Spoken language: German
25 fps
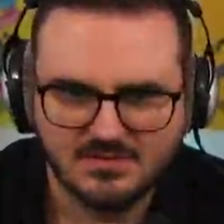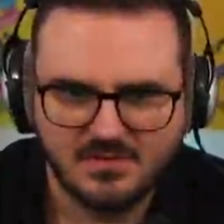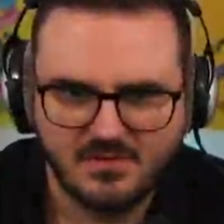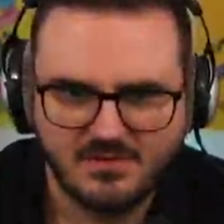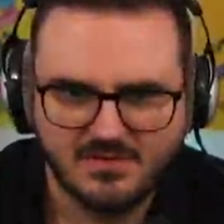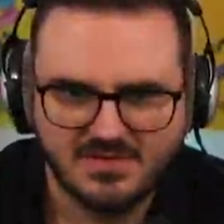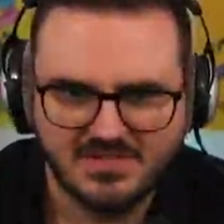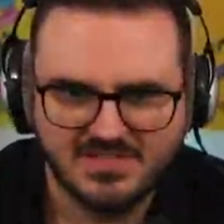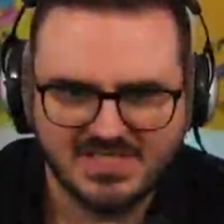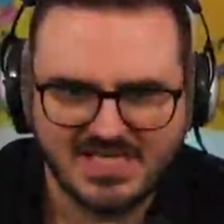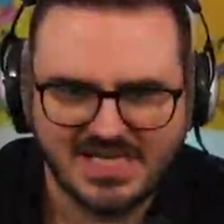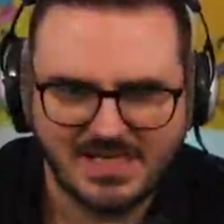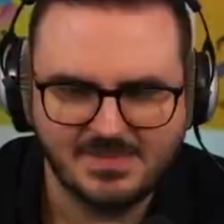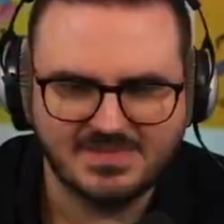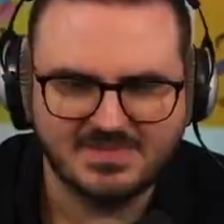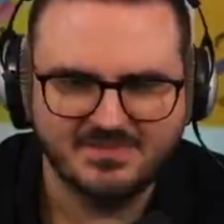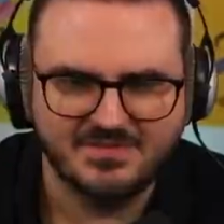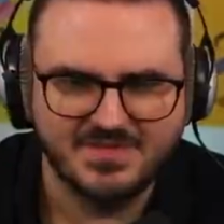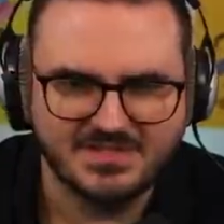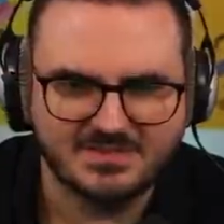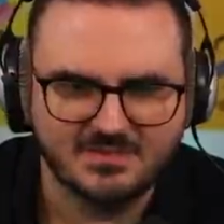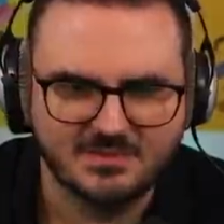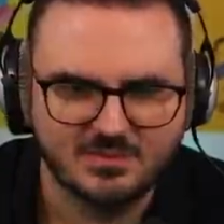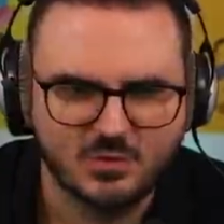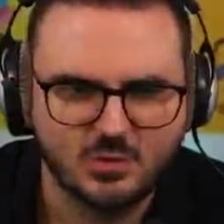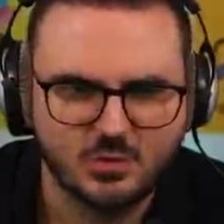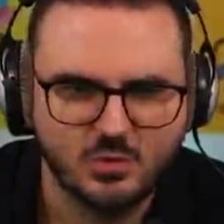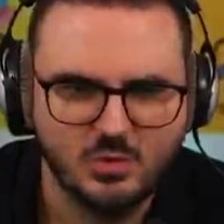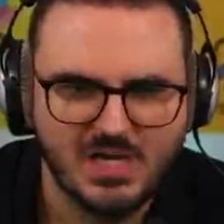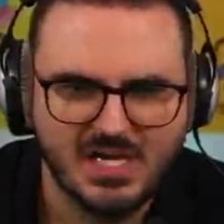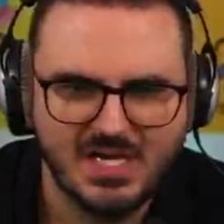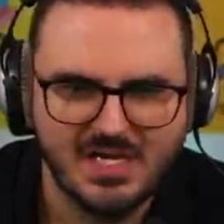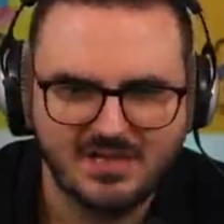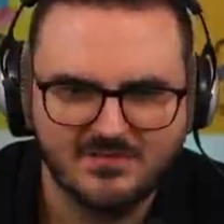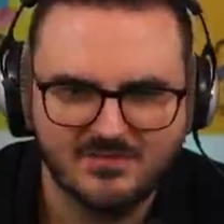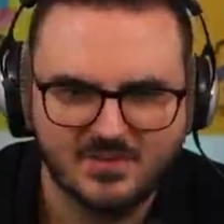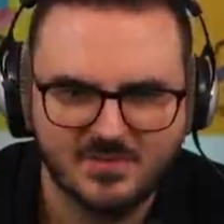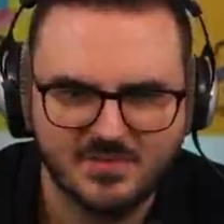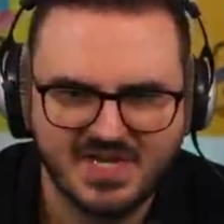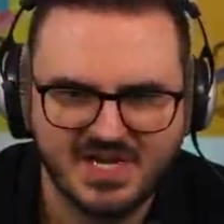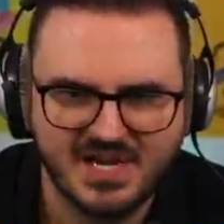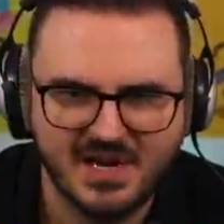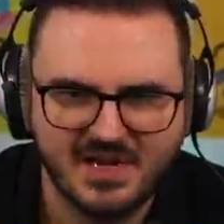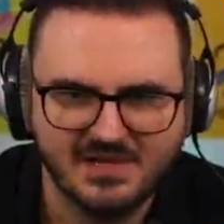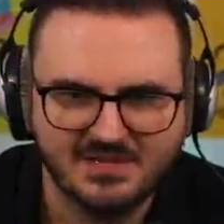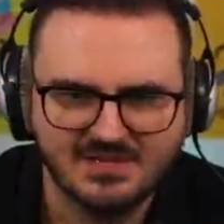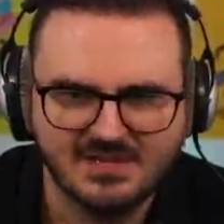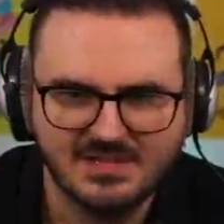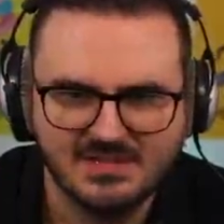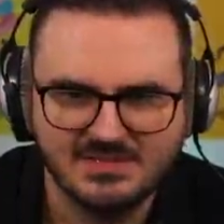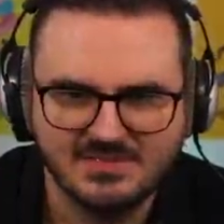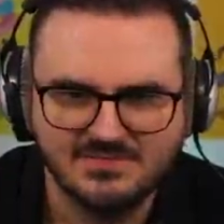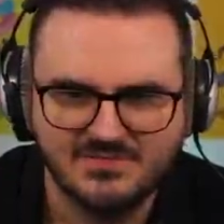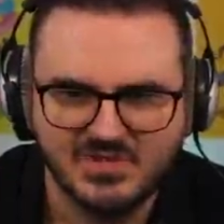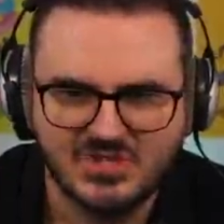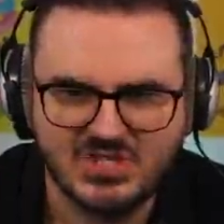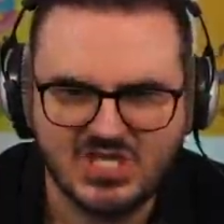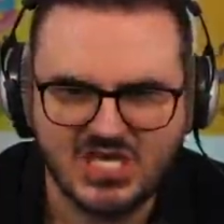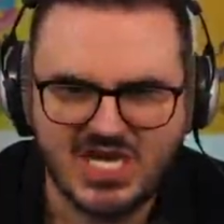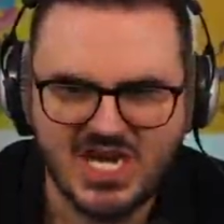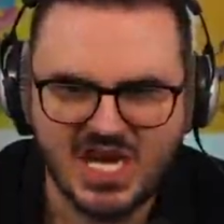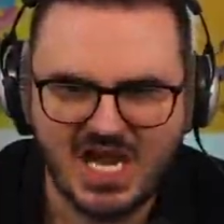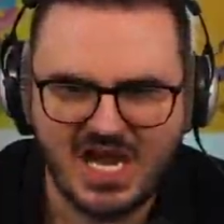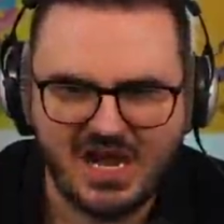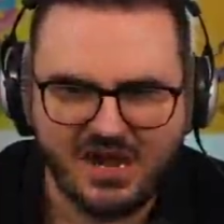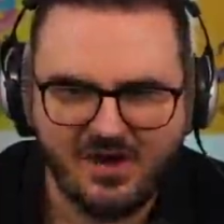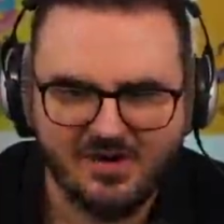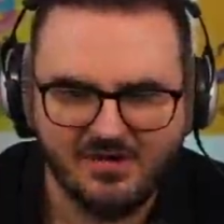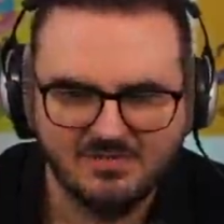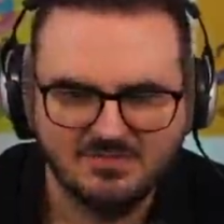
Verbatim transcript: Ich treibe oh sie wie so eine Kuhherde vor mir her. Virginia!